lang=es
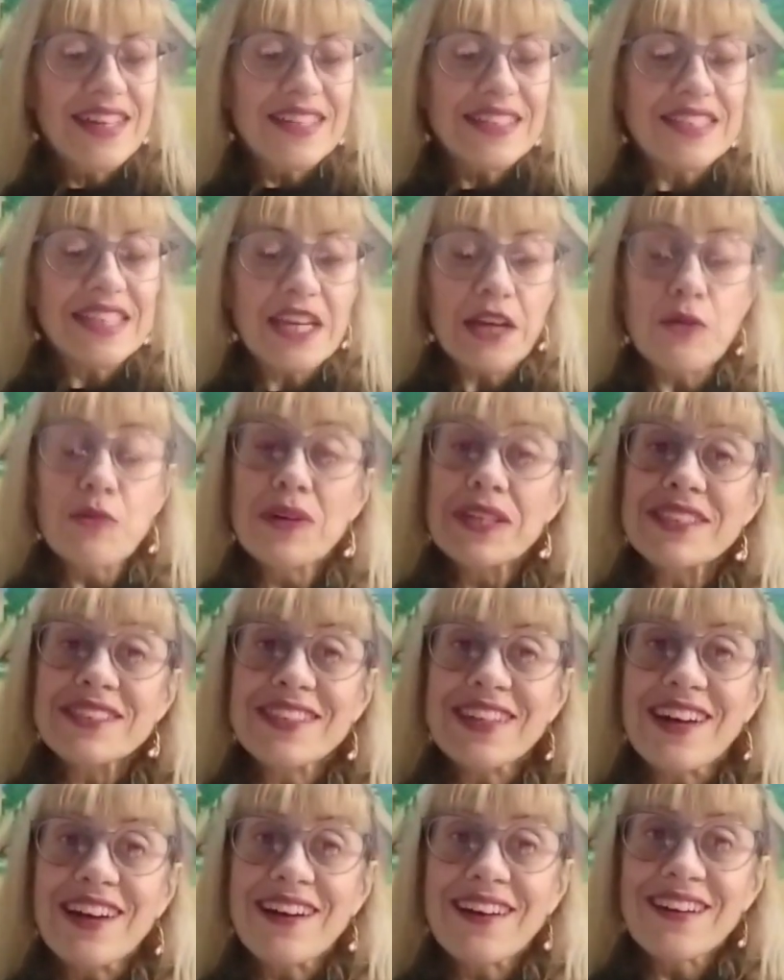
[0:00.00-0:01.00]
Se
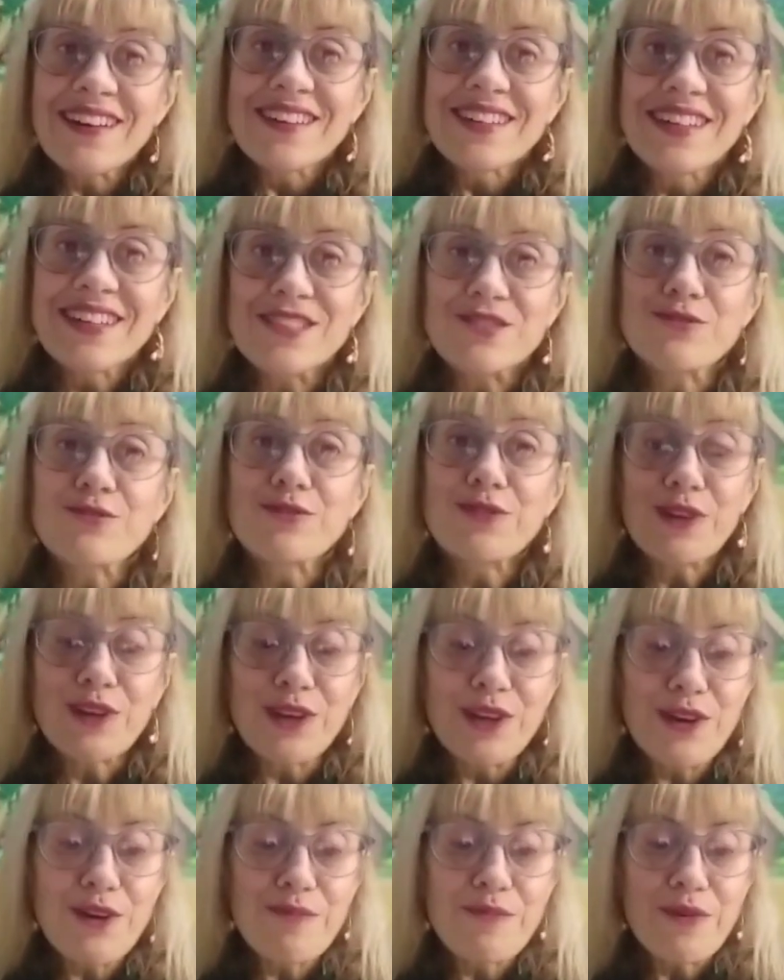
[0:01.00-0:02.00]
cuenta que
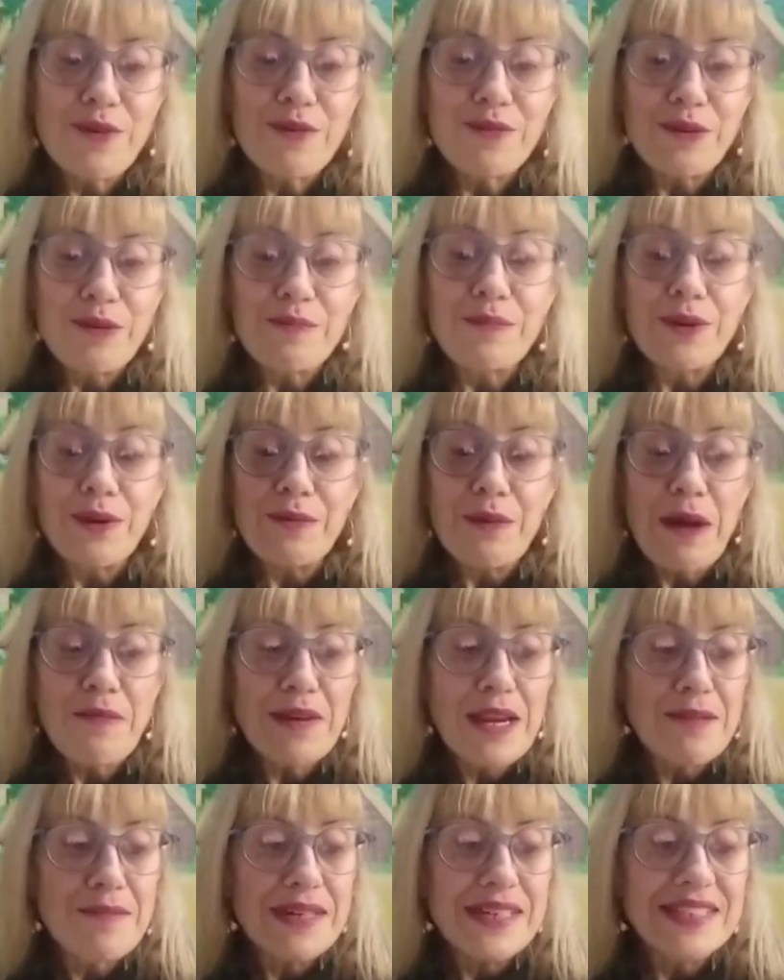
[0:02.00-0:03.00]
surgió por,
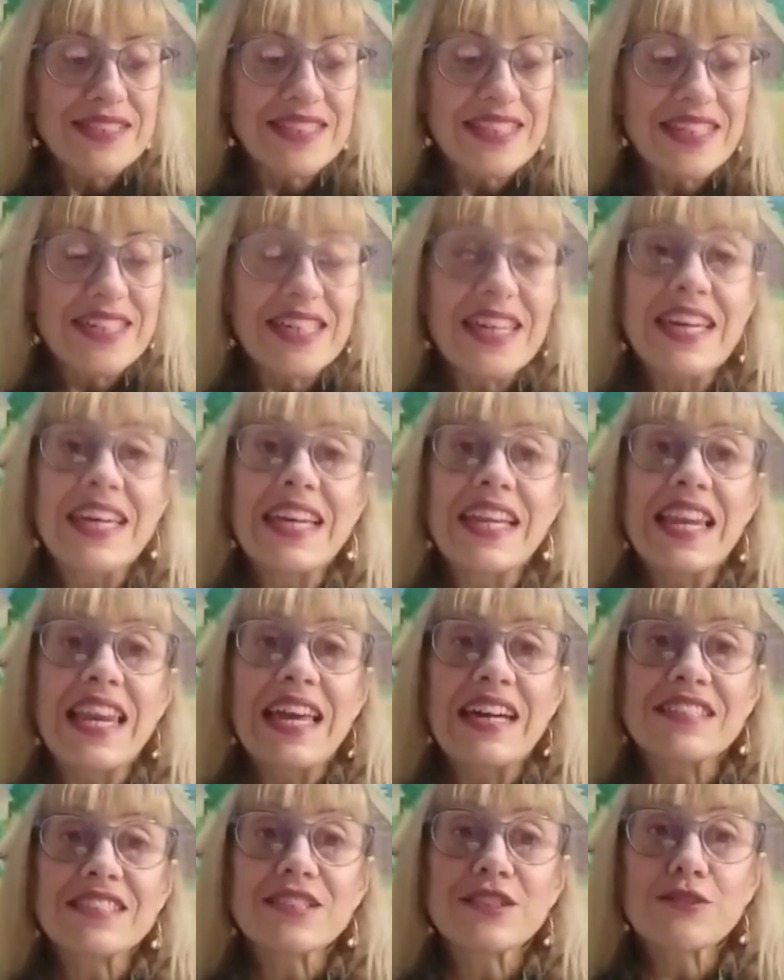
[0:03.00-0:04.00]
probablemente en
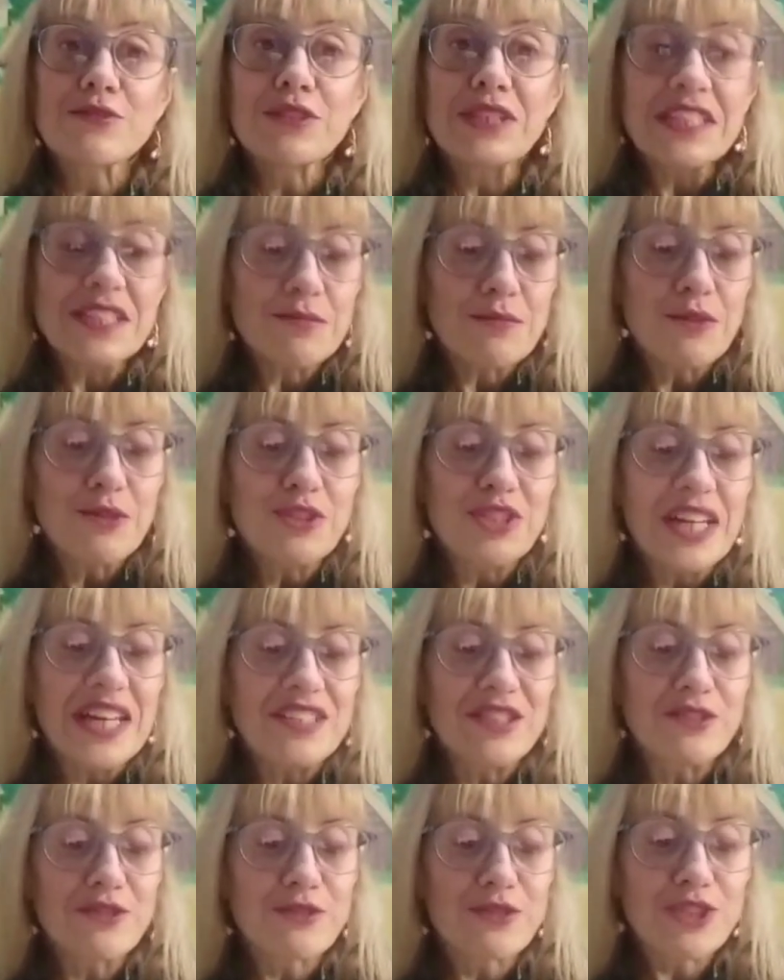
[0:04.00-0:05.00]
las zonas
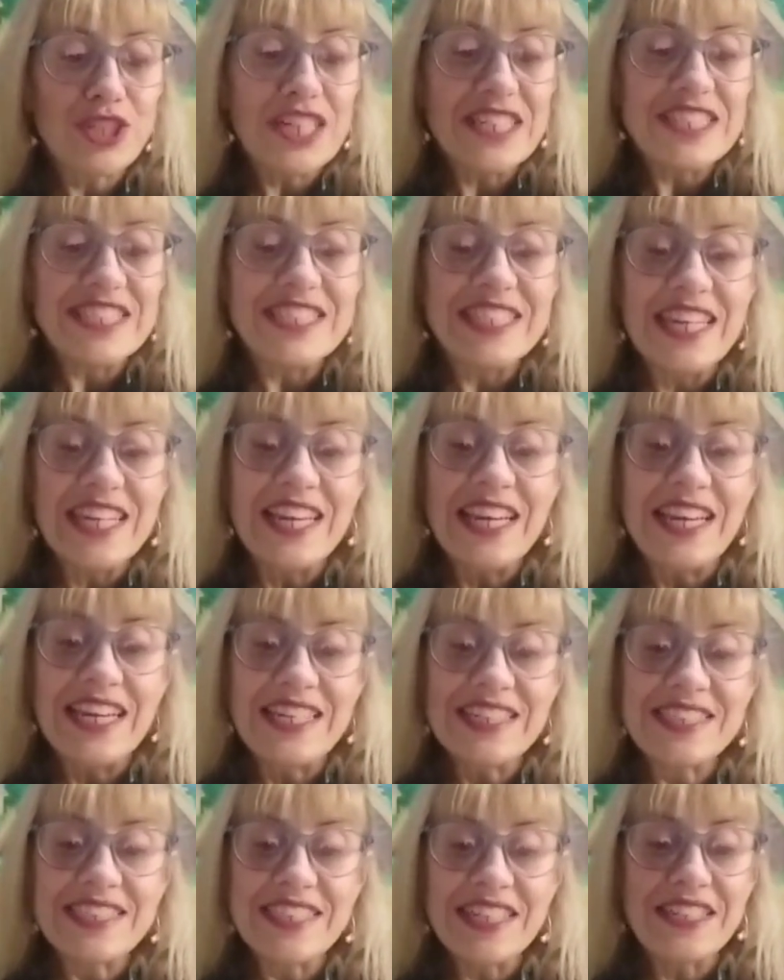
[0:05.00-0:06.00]
montañosas del
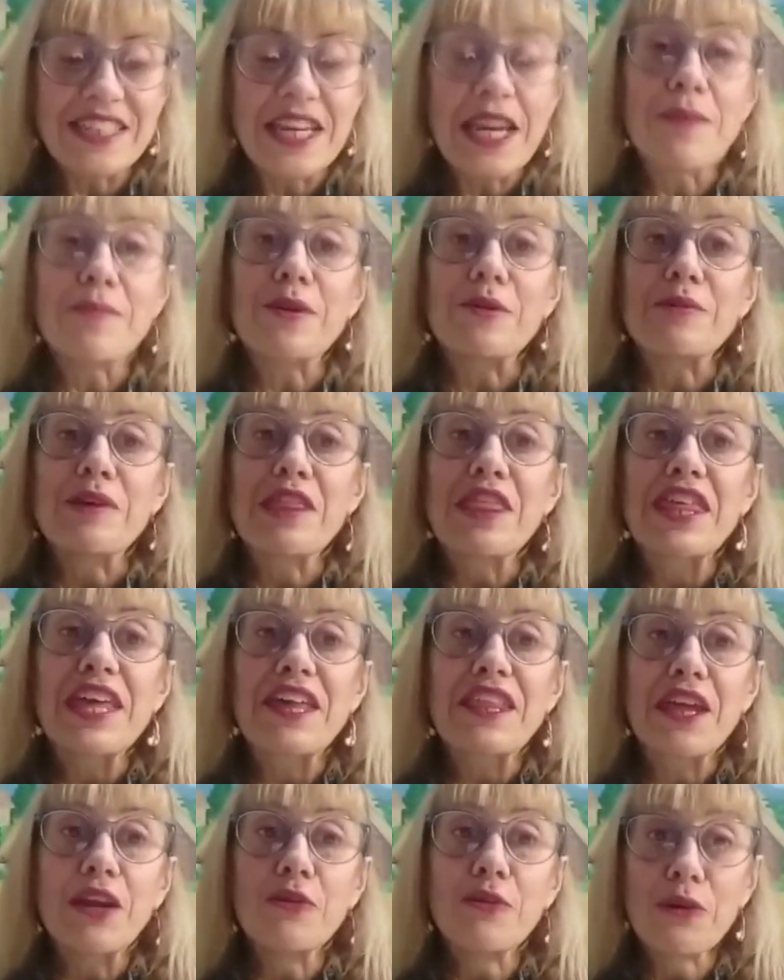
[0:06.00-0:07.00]
este de la
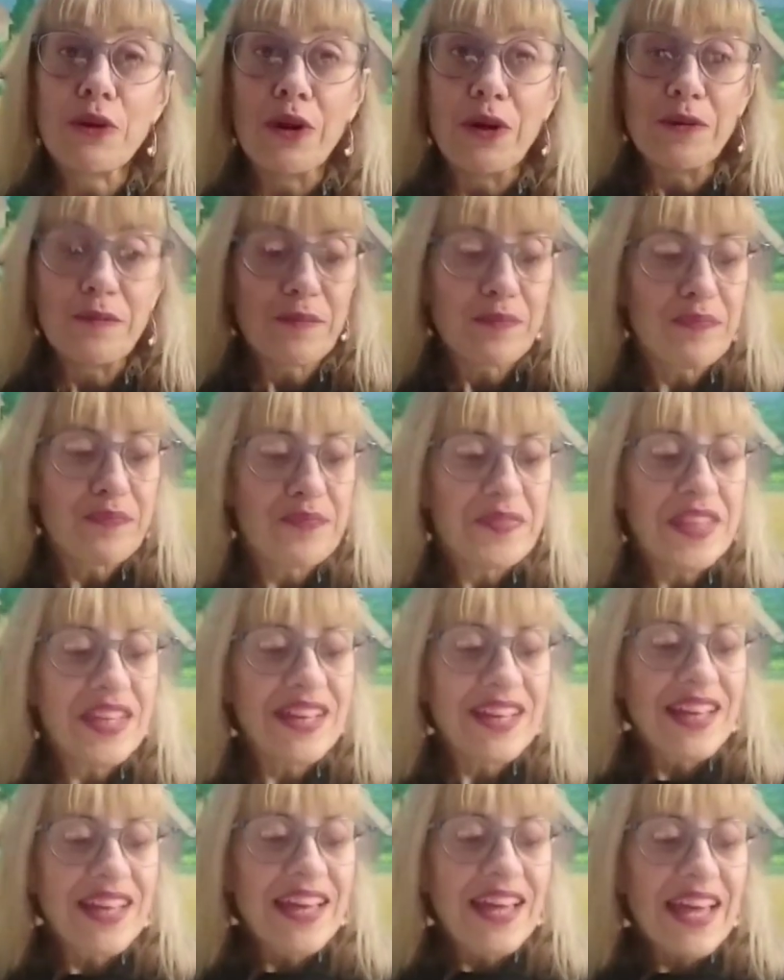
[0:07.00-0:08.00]
provincia de Lugo,
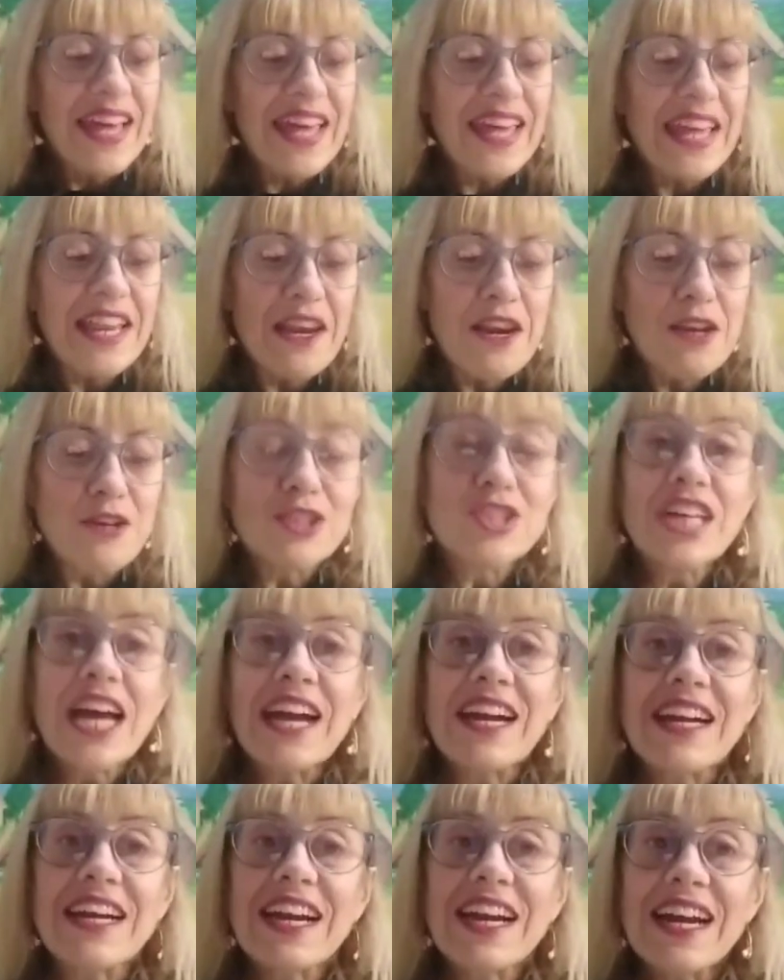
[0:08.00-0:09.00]
en los
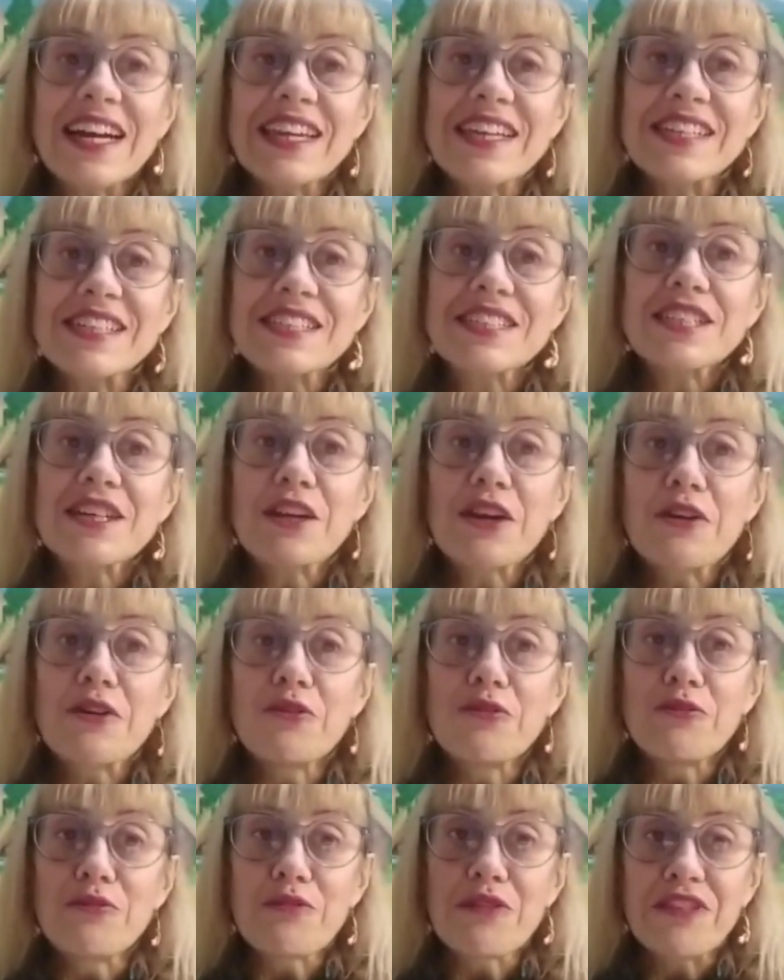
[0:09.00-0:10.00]
ancares
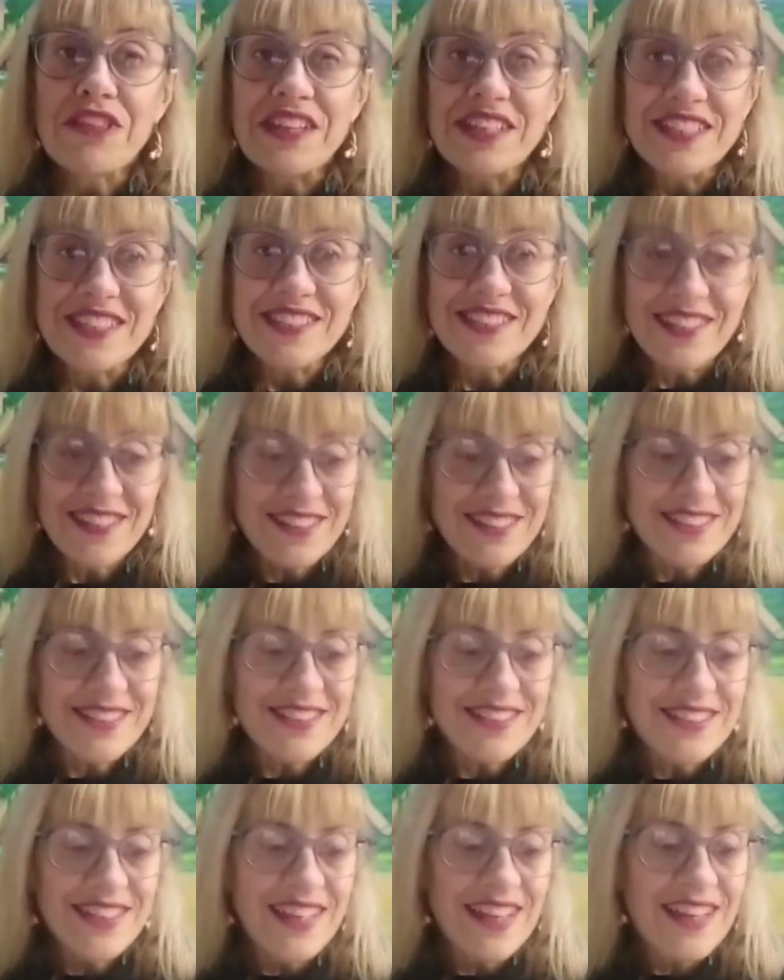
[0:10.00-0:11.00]

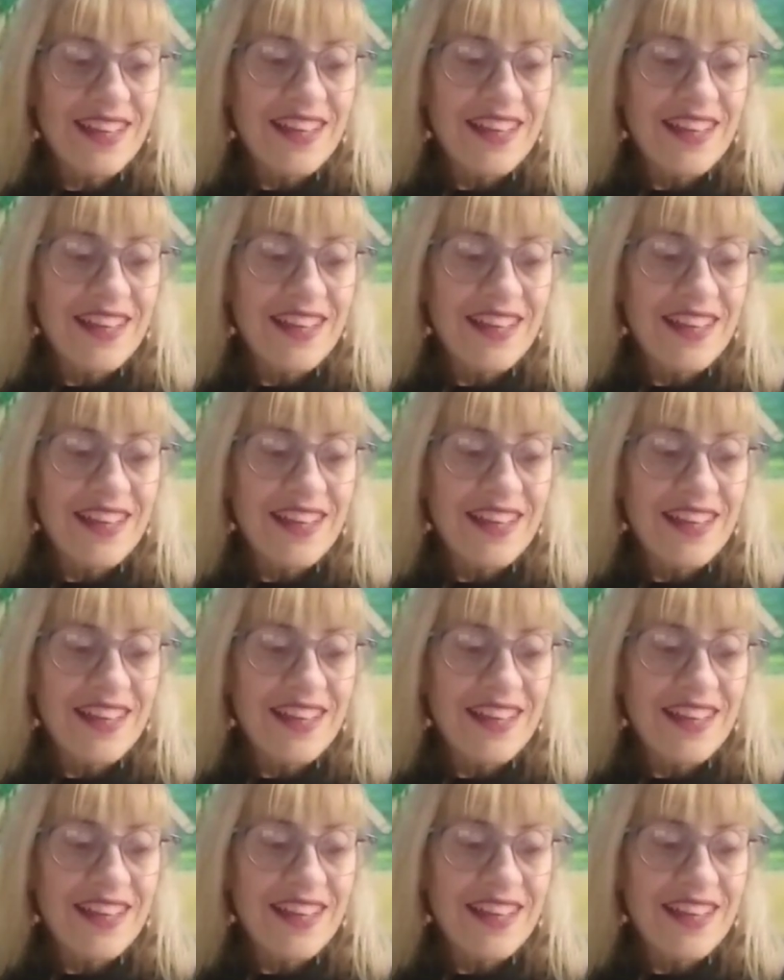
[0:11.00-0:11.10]
lucenses.